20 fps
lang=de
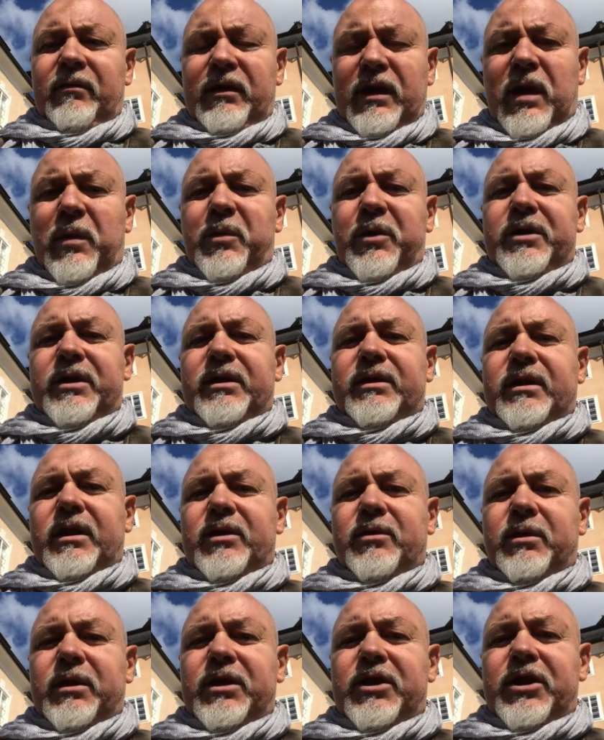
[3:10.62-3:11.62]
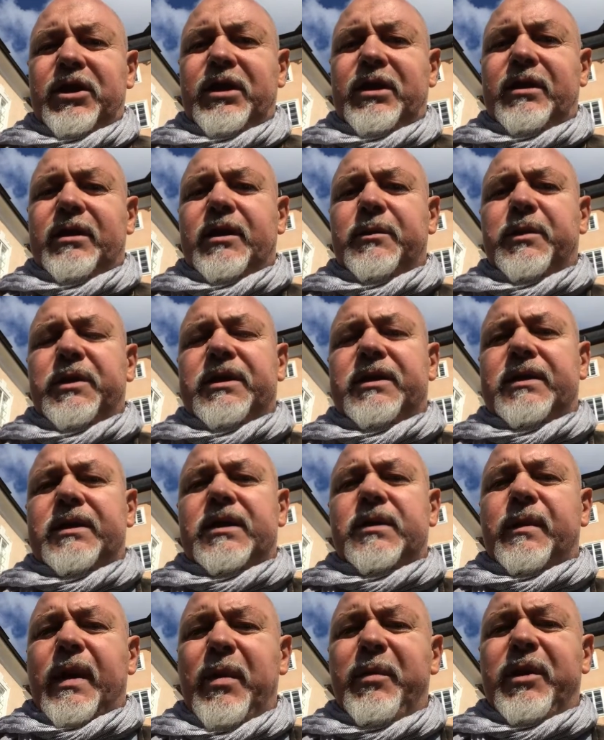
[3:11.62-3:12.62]
wir haben uns jetzt dazu entschieden, dass wir es
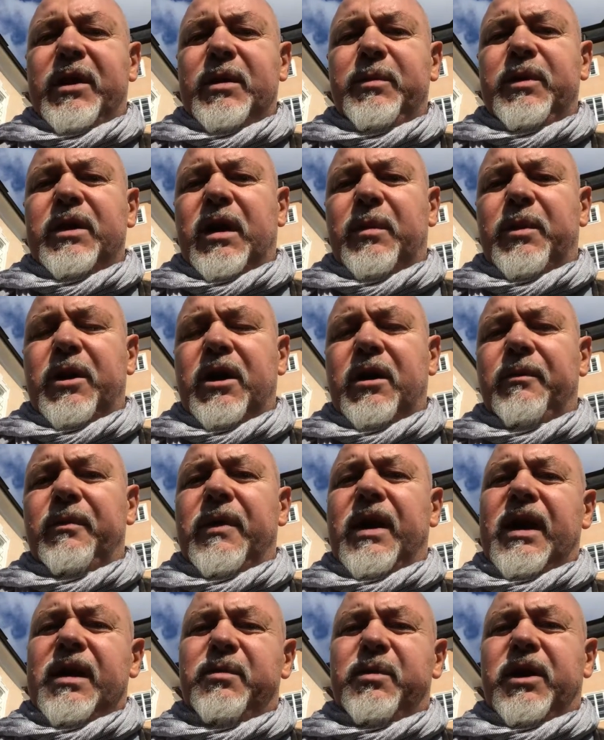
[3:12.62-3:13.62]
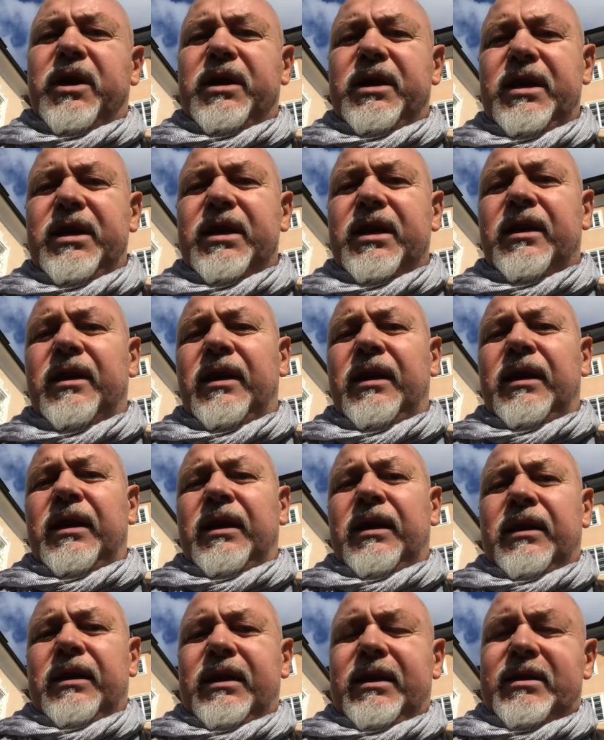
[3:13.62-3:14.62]
zweimal im Jahr machen. Einmal hier
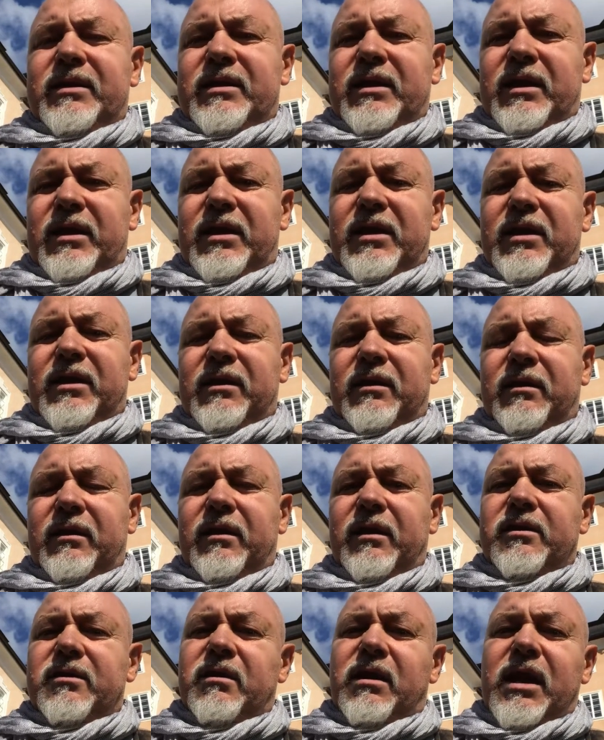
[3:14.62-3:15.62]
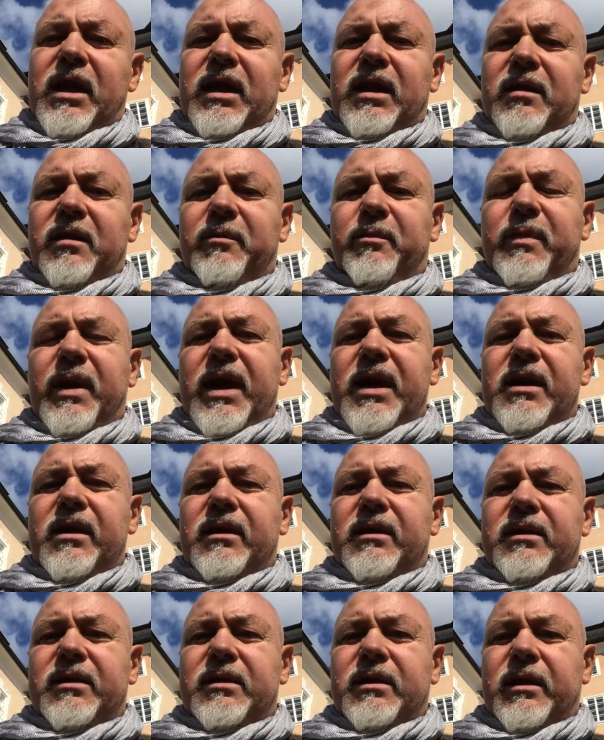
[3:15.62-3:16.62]
in Seekirchen, also gleich bei
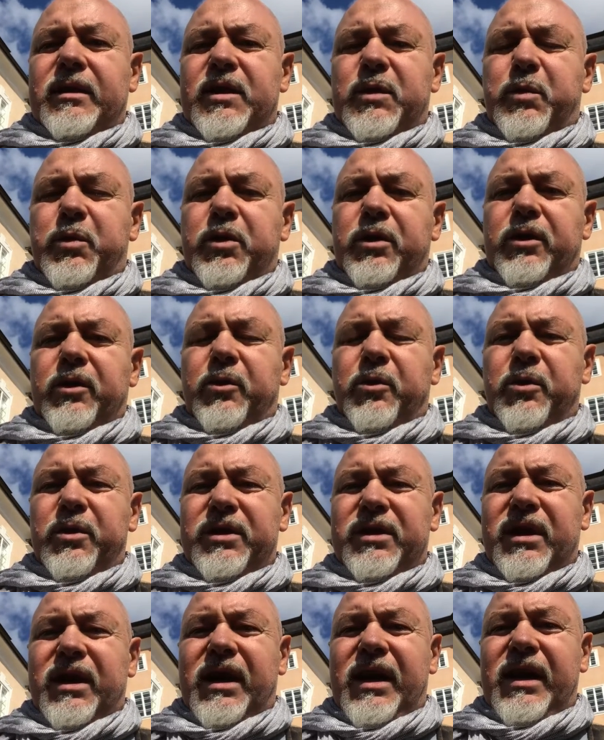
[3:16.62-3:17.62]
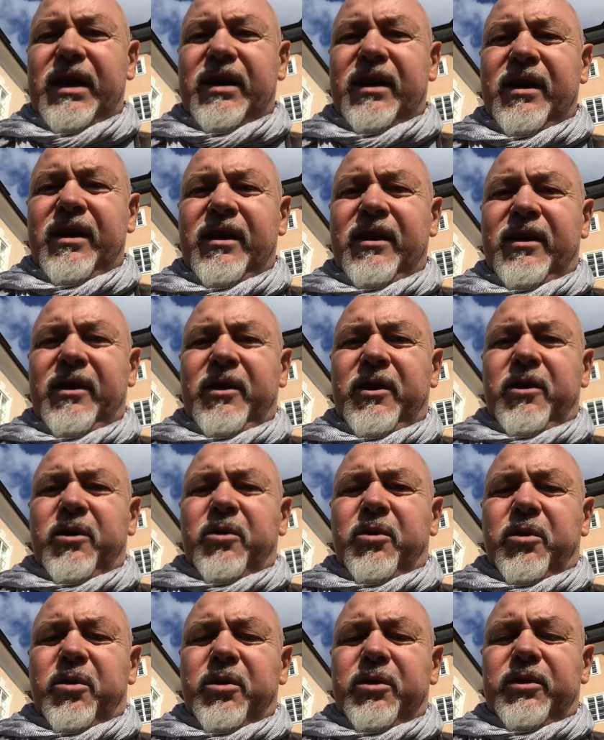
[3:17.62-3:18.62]
Salzburg in Österreich.
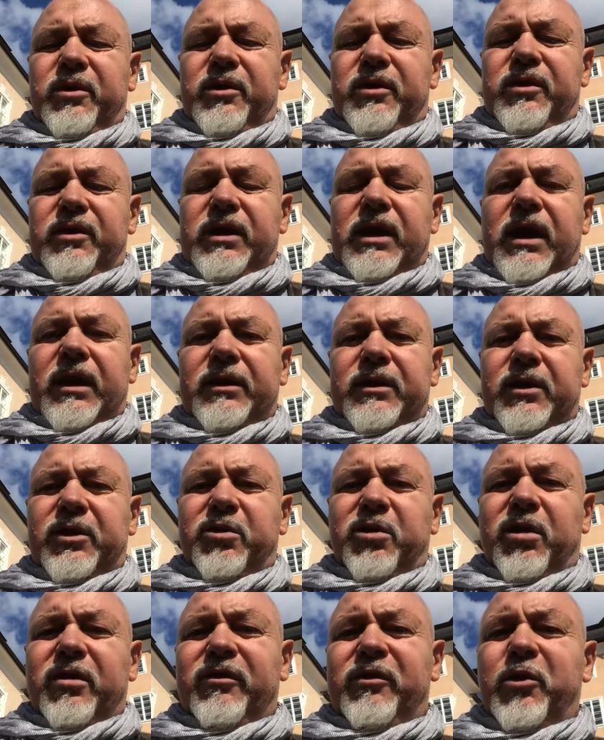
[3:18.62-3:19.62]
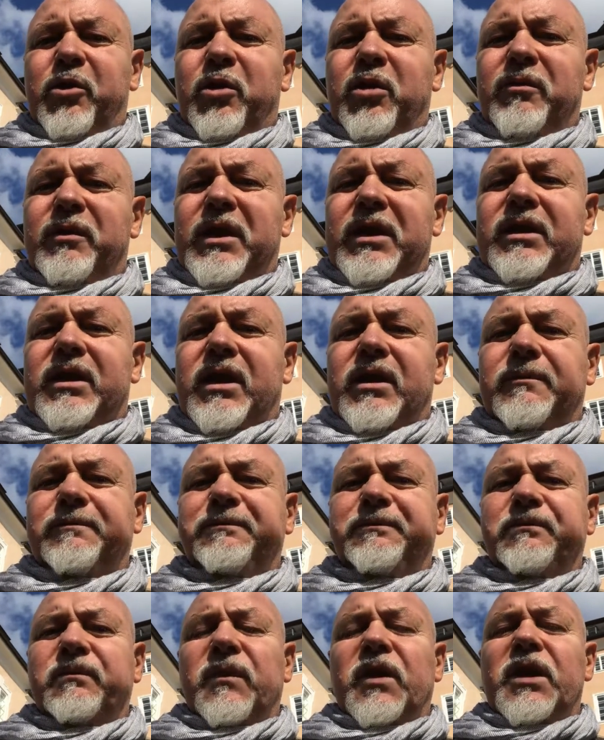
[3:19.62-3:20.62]
Und die andere Durchführung wird
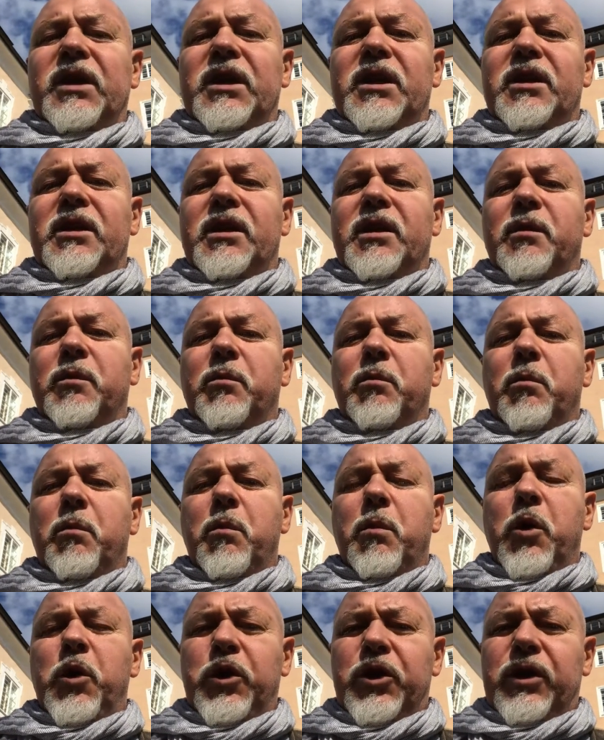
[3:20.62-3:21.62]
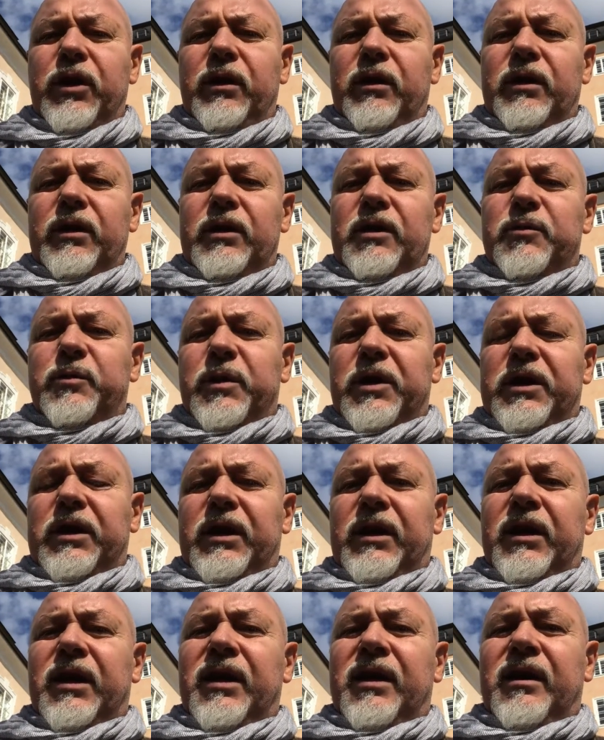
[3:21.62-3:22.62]
dann in München,
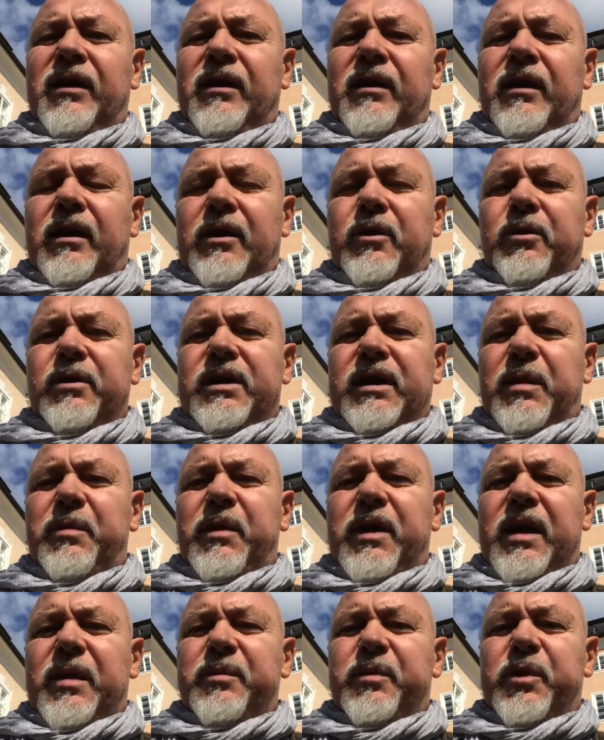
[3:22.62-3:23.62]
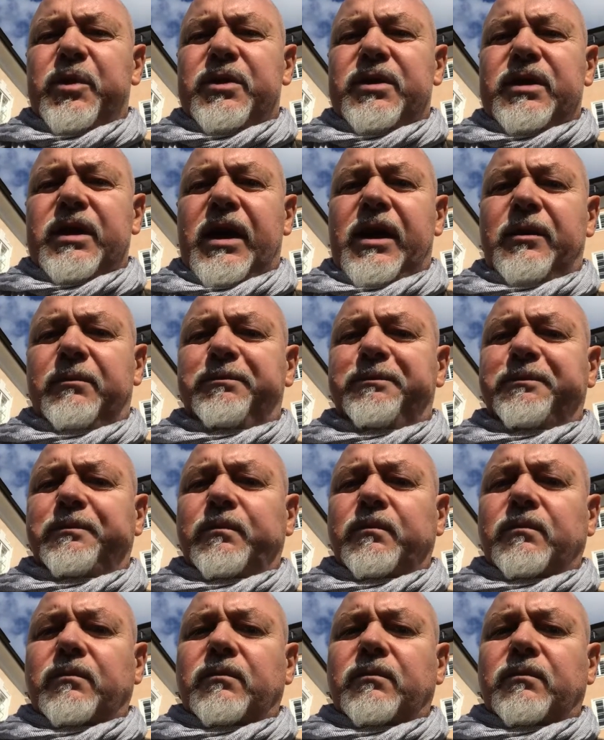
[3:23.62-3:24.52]
Ismaning, an unserem Campus sein.